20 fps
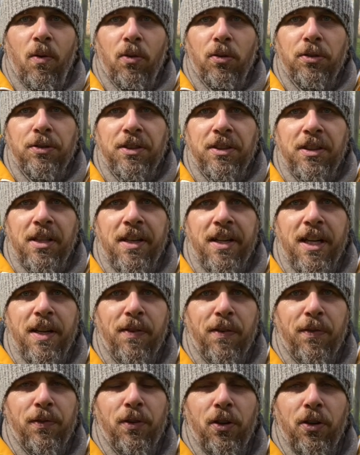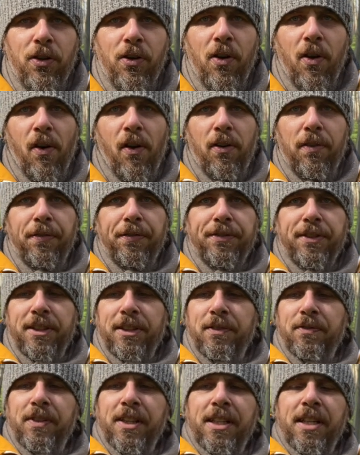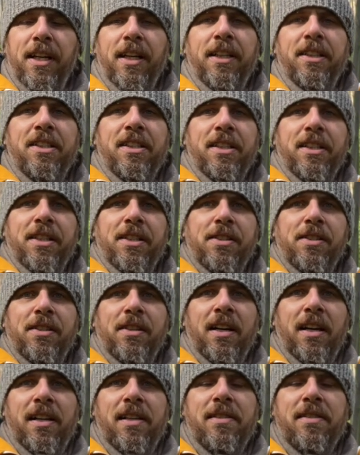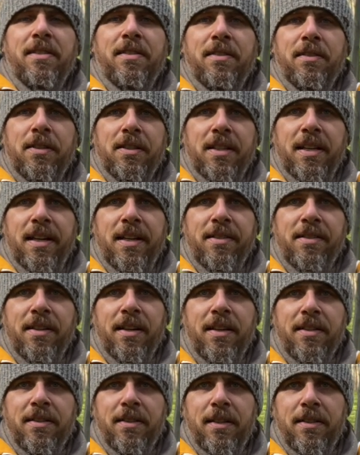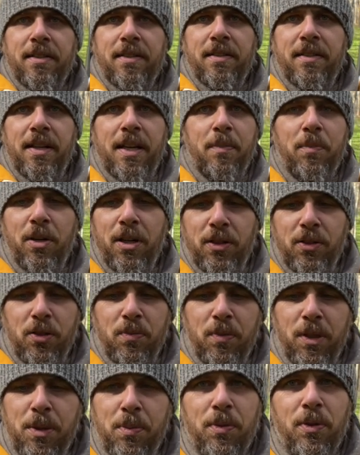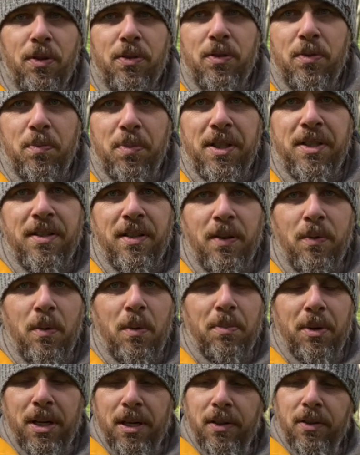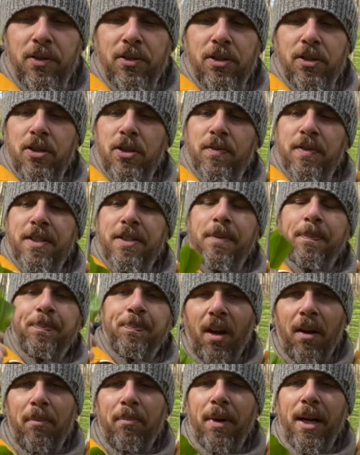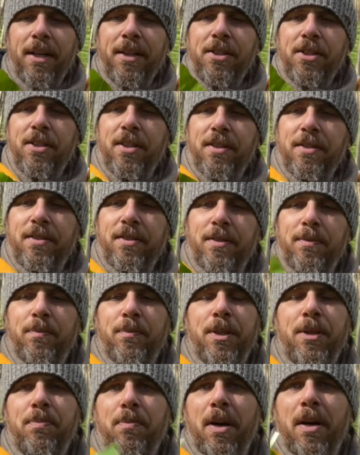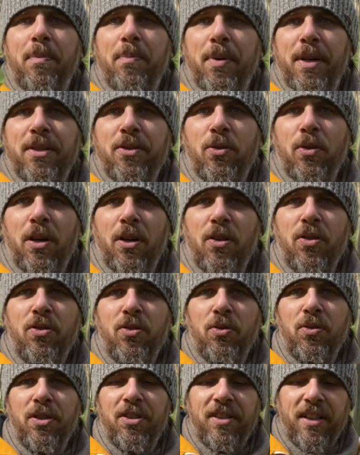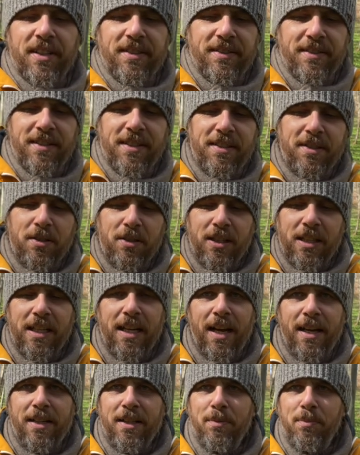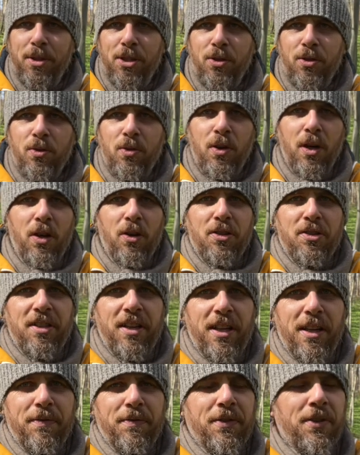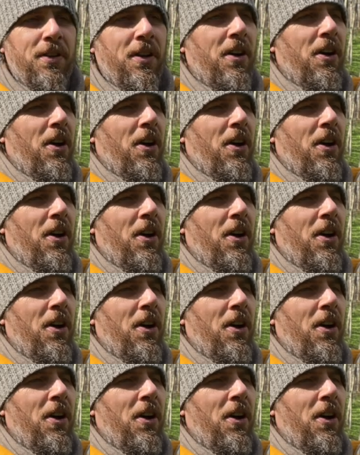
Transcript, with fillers: und Hefeflocken oft in veganen Gerichten als Käseersatz nehmen kann, zum Beispiel auch zum Pizza überbacken oder sowas, mache ich das mit meinem Pesto auch so. Das heißt, diese geile Mischung aus Hefe